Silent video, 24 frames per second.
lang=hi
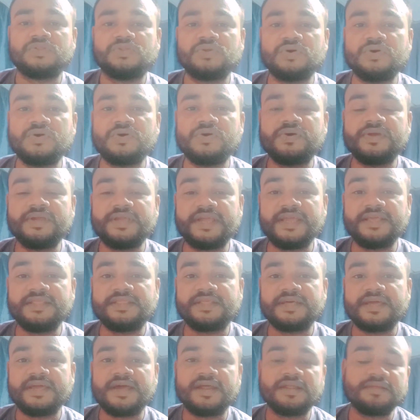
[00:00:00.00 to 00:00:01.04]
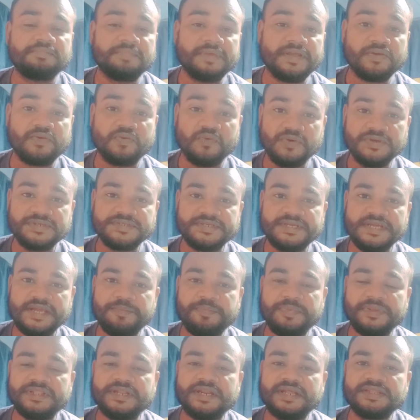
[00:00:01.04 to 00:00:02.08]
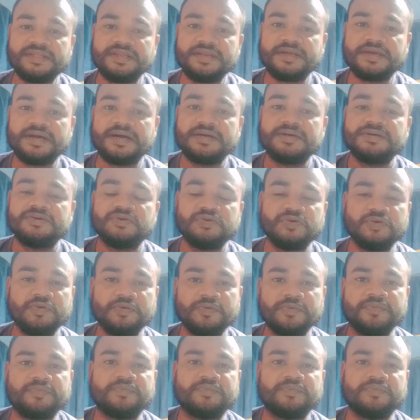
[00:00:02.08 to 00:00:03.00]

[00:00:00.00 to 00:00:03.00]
तो यही था यार मैं कोर्स किया पंद्रह दिन का वो